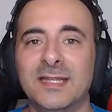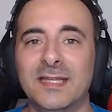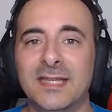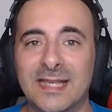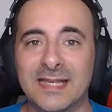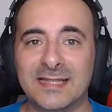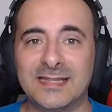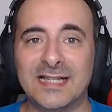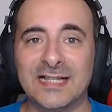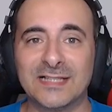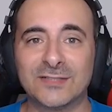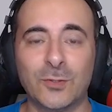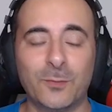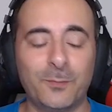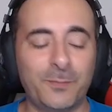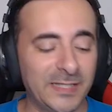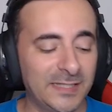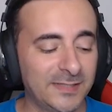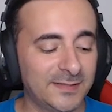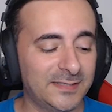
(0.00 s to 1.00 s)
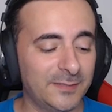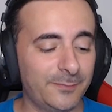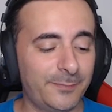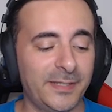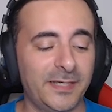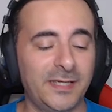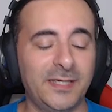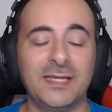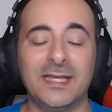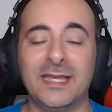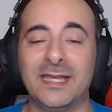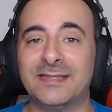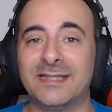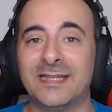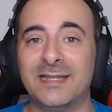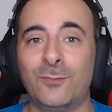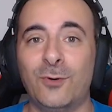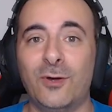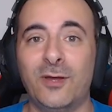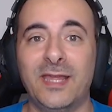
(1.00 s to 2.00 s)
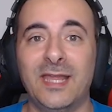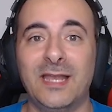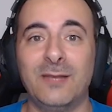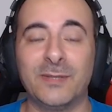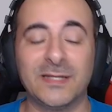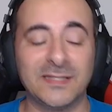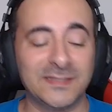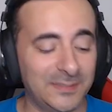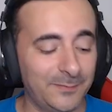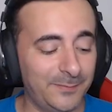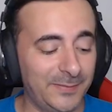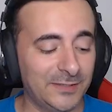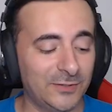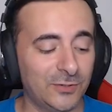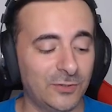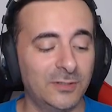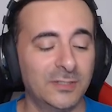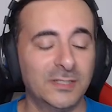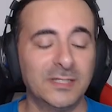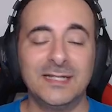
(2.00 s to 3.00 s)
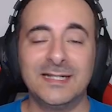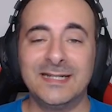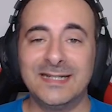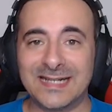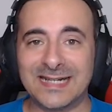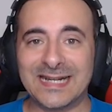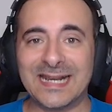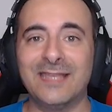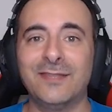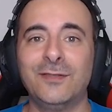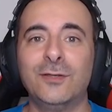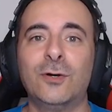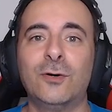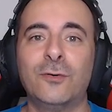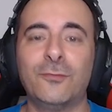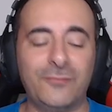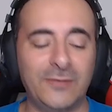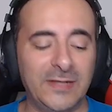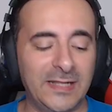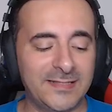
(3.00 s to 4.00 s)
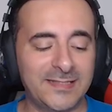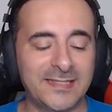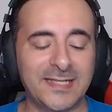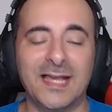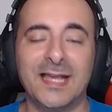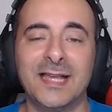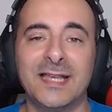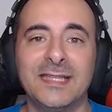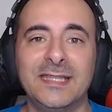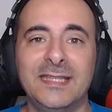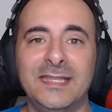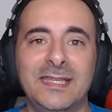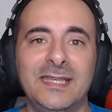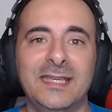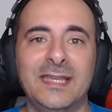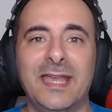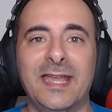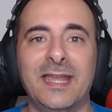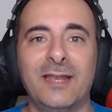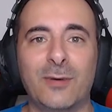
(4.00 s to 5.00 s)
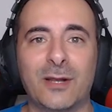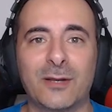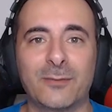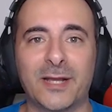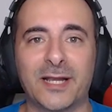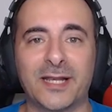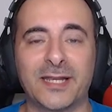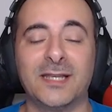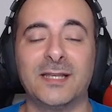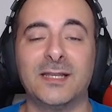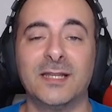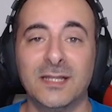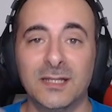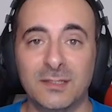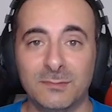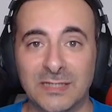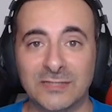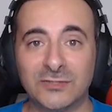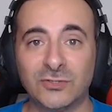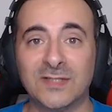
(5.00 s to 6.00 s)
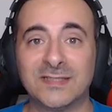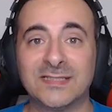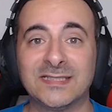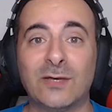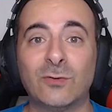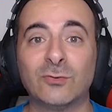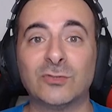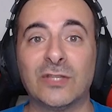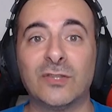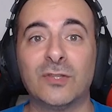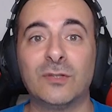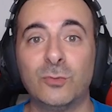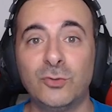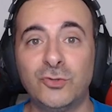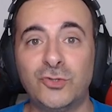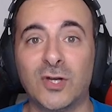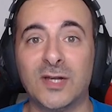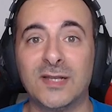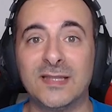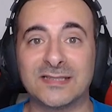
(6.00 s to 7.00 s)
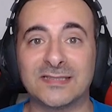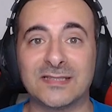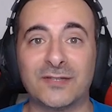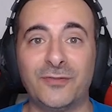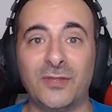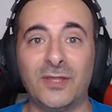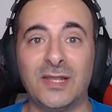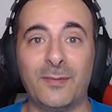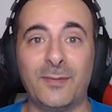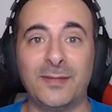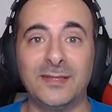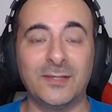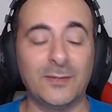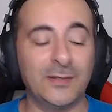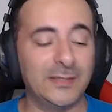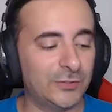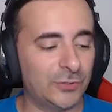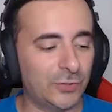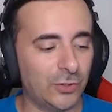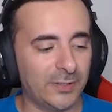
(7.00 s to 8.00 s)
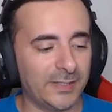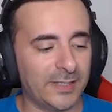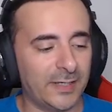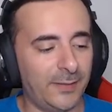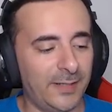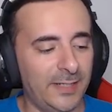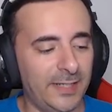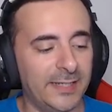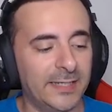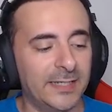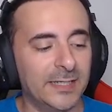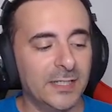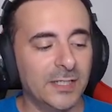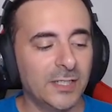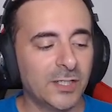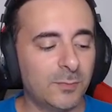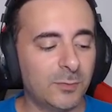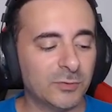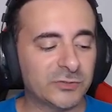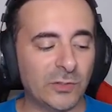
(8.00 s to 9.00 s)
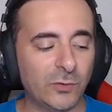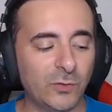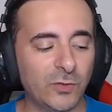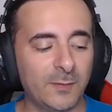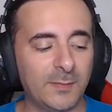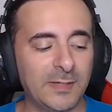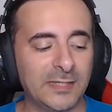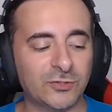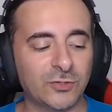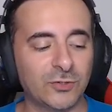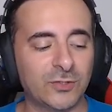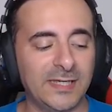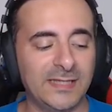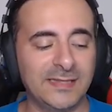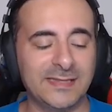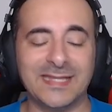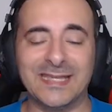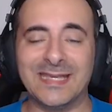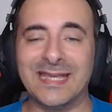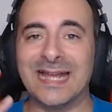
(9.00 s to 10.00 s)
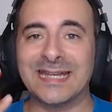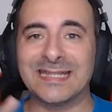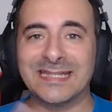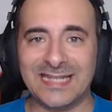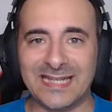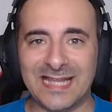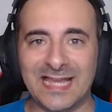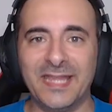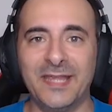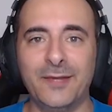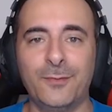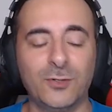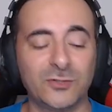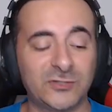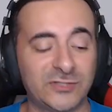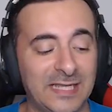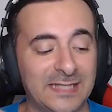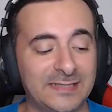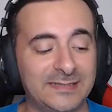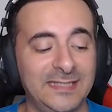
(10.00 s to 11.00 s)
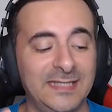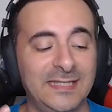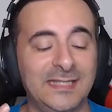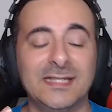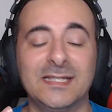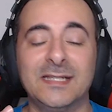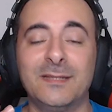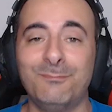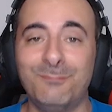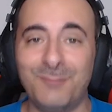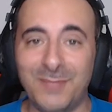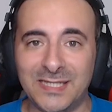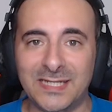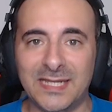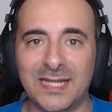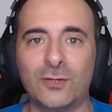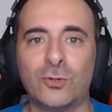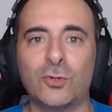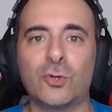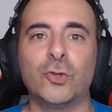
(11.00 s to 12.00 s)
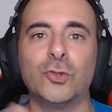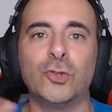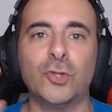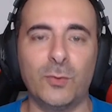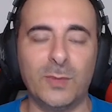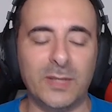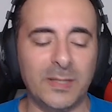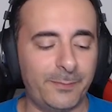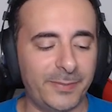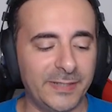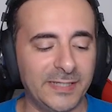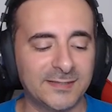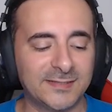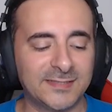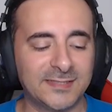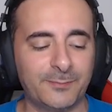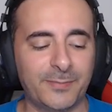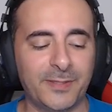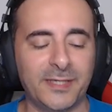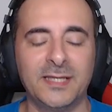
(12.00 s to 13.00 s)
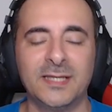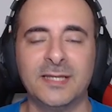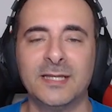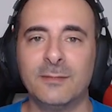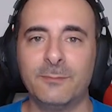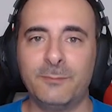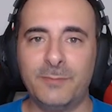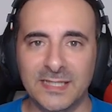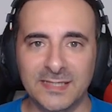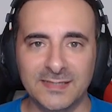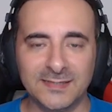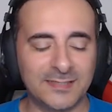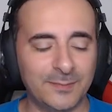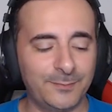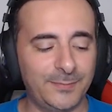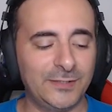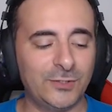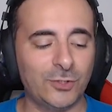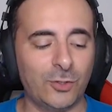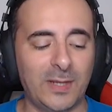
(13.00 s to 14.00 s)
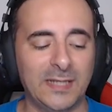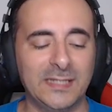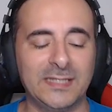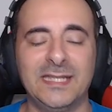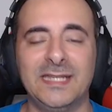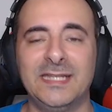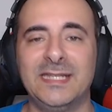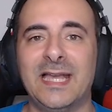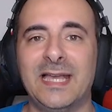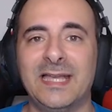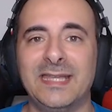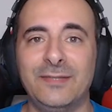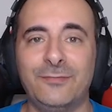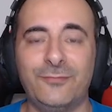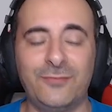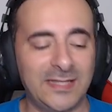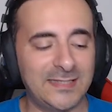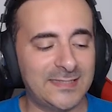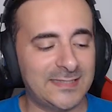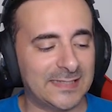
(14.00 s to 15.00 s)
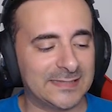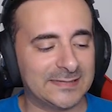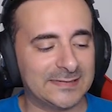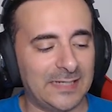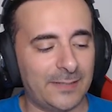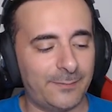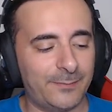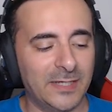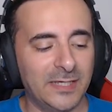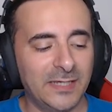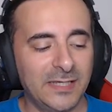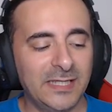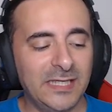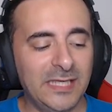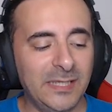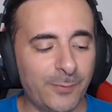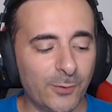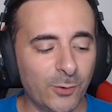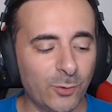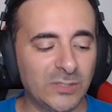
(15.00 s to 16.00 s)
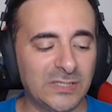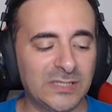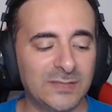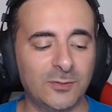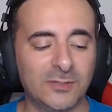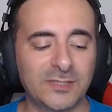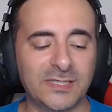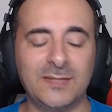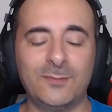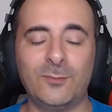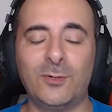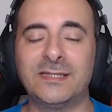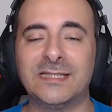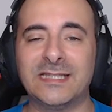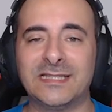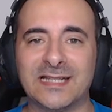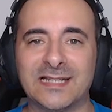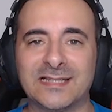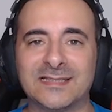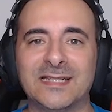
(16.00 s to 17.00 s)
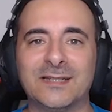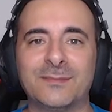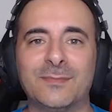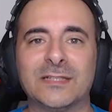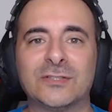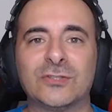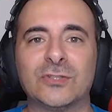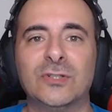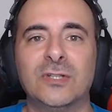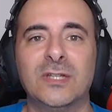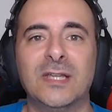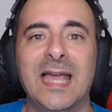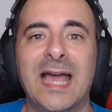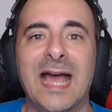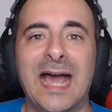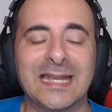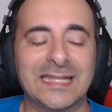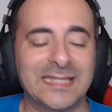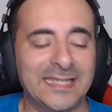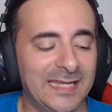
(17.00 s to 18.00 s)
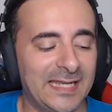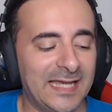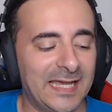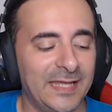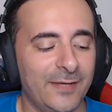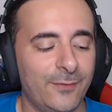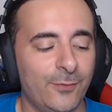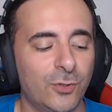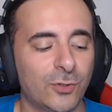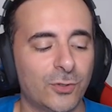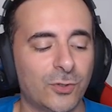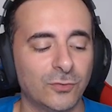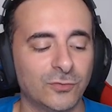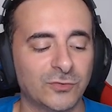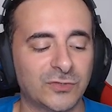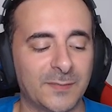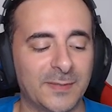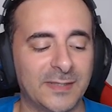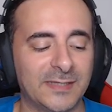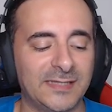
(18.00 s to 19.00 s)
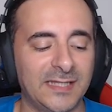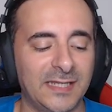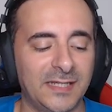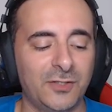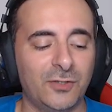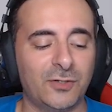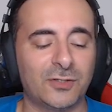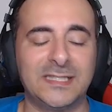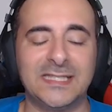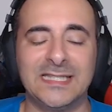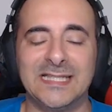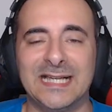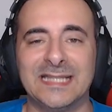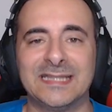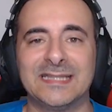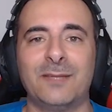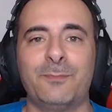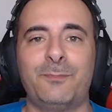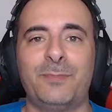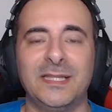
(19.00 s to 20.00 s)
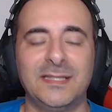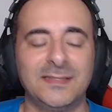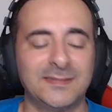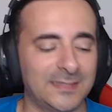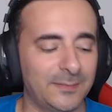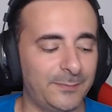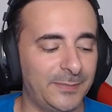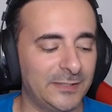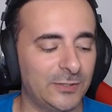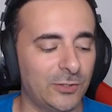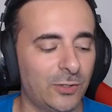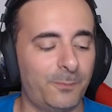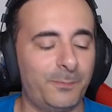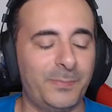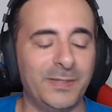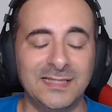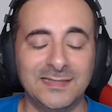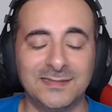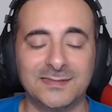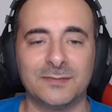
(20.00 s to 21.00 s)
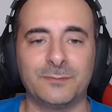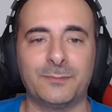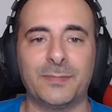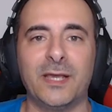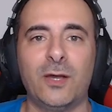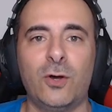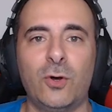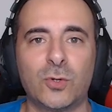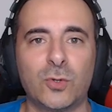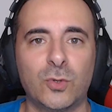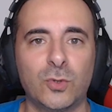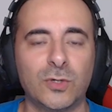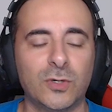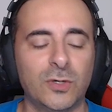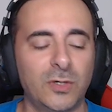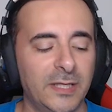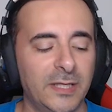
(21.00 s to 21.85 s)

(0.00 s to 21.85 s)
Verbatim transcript: en este caso príncipe, eh, tenemos el principito, rayo, Flecha y el barbarril. Mazo que se está usando mucho en el desafío de las 20 victorias, ¿vale? Como segundo mazo, gente, arqueras Evo, si las tienen, minero con doble príncipe, principito, valquiria y flecha zap. Y por último tenemos este tercer mazo, Arqueras Evo con Cementerio, Gigante, Principito, Príncipe Oscuro,